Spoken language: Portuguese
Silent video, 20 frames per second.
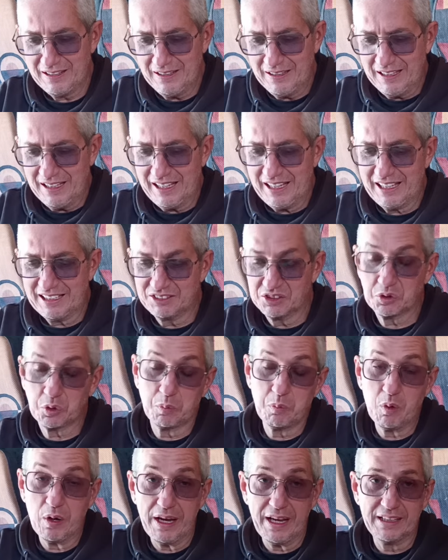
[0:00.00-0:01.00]
É, de como
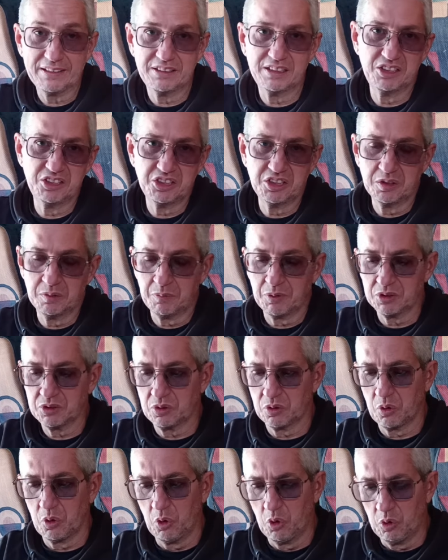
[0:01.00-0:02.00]
é dirigir um
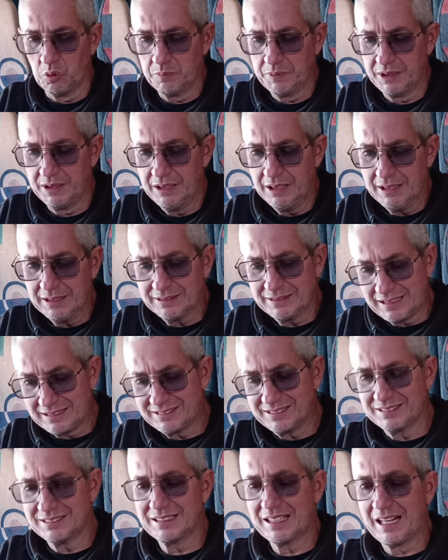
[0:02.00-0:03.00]
motorhome, das
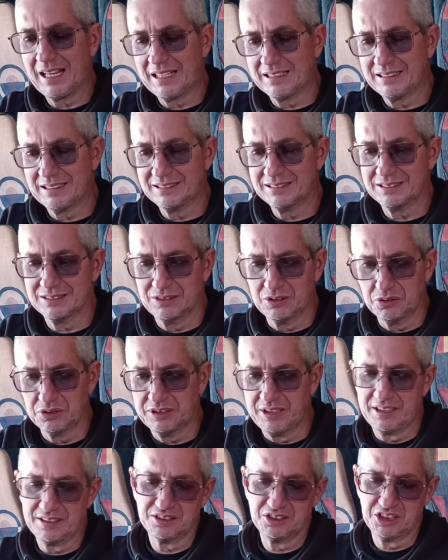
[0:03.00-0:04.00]
estradas, dos
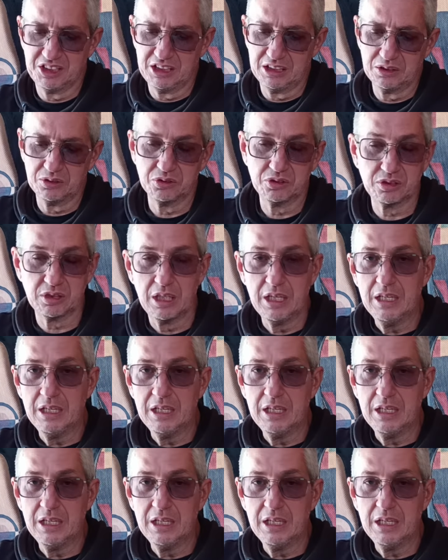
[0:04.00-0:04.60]
destinos,